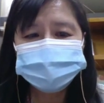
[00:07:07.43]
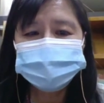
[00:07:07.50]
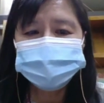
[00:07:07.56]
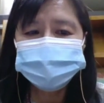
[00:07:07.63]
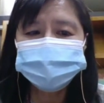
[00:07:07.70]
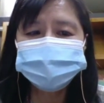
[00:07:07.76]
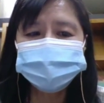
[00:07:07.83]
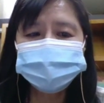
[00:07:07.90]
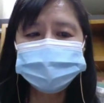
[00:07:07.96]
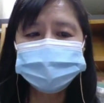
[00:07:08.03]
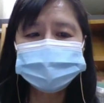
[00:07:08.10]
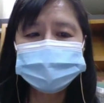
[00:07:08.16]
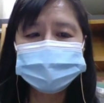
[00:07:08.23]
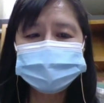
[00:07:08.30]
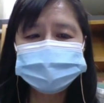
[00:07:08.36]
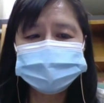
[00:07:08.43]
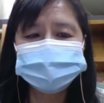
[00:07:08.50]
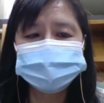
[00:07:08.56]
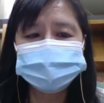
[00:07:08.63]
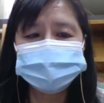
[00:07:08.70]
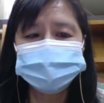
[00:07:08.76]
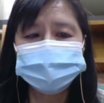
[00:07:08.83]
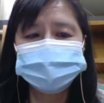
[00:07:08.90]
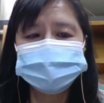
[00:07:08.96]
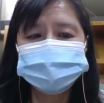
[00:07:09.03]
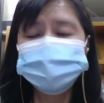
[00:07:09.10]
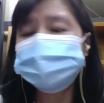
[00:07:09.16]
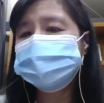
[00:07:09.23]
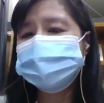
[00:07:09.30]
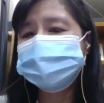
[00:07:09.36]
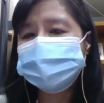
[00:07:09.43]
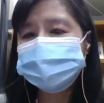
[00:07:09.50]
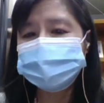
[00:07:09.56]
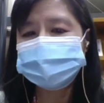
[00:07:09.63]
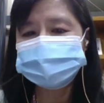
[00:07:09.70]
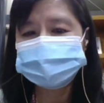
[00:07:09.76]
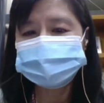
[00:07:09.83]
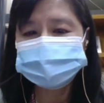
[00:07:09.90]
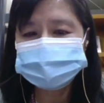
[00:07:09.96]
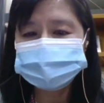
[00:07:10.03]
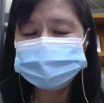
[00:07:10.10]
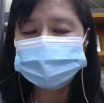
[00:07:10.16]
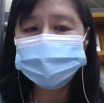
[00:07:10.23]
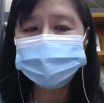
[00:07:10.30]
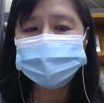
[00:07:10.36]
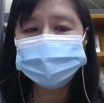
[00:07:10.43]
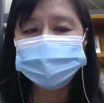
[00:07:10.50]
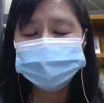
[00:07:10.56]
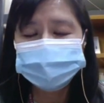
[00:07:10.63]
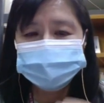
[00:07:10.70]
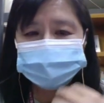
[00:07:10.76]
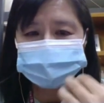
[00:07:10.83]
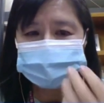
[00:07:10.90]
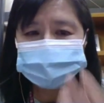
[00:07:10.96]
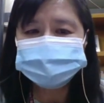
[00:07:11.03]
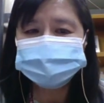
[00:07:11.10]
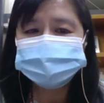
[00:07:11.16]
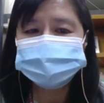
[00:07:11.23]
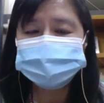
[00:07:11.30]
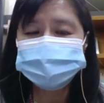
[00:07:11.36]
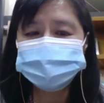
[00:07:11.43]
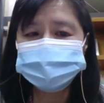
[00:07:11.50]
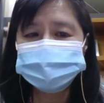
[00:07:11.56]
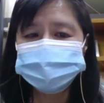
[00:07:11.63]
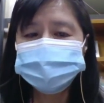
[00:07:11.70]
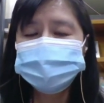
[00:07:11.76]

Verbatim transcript: 所以罗浮宫开始了有智慧博物馆这个计划，开始在做。